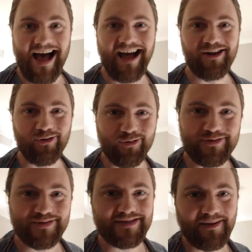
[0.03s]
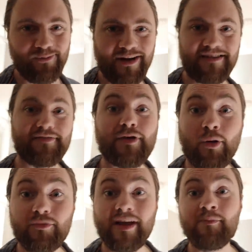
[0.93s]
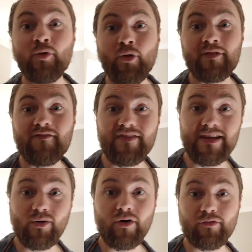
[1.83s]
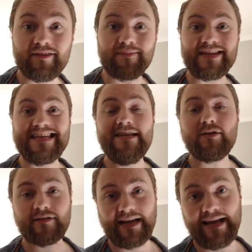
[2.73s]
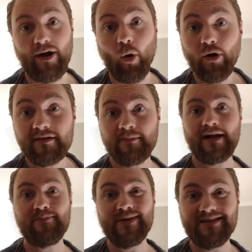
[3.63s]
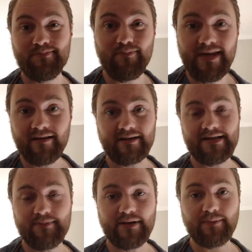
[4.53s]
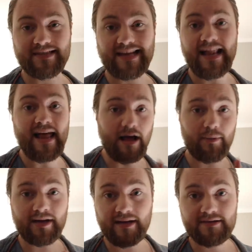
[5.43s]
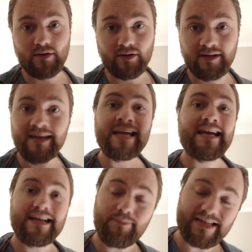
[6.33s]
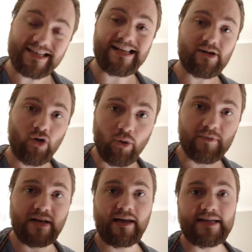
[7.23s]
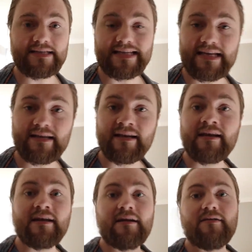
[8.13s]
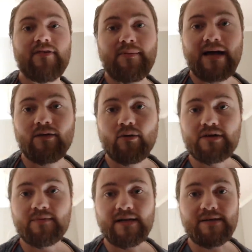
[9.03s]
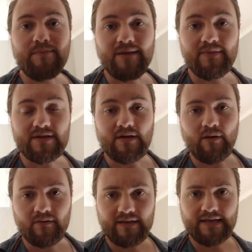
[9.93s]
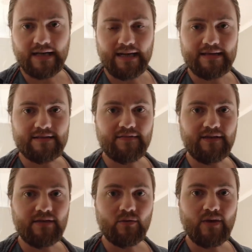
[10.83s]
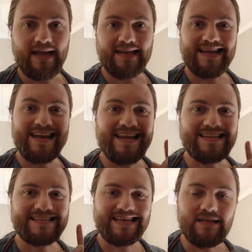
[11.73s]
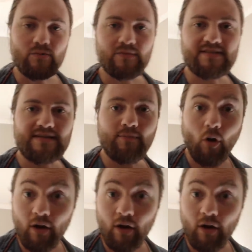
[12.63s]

Hallo zusammen und herzlich willkommen zu einem neuen Video auf unserem Kiosk-Kanal. Heute mal mit mir, nicht mit dem Pascal, aber keine Sorge, der Pascal kommt gleich, denn wir machen heute mal bei mir zu Hause hier ein kleines Video, denn es geht um das Thema